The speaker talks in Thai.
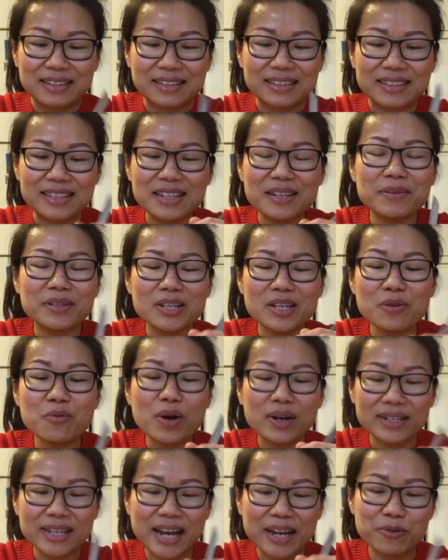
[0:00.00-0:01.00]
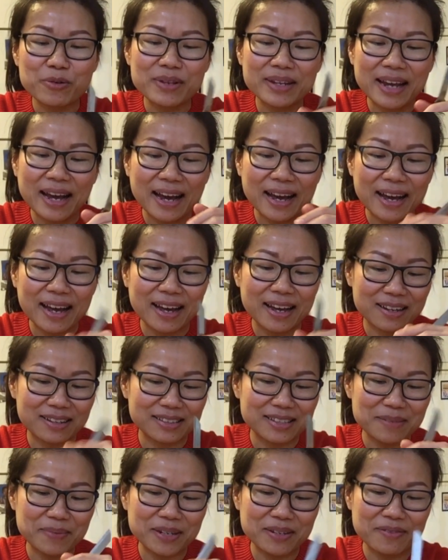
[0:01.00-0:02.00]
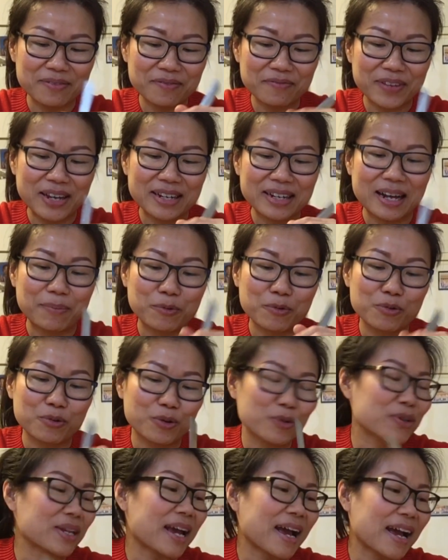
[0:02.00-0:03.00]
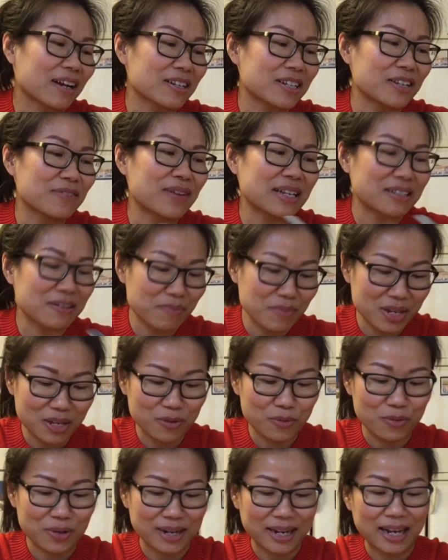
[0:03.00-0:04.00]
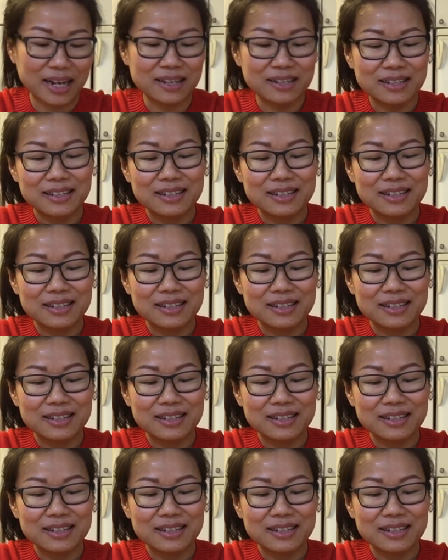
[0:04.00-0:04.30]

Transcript: ที่ที่ห่วงใยคุณย่าที่เป็นแฟนคลับของคุณย่าก็คิดว่าจะมีอยู่นะคะ